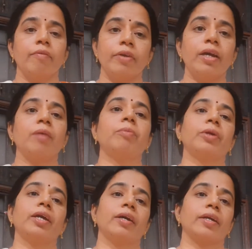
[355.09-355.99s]

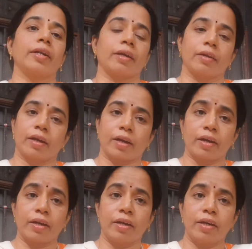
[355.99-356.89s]
விடாப்புடியாக இருக்கிறான் நான்
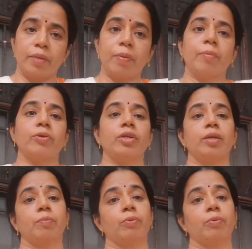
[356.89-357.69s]
கண்டிப்பாக மதுரை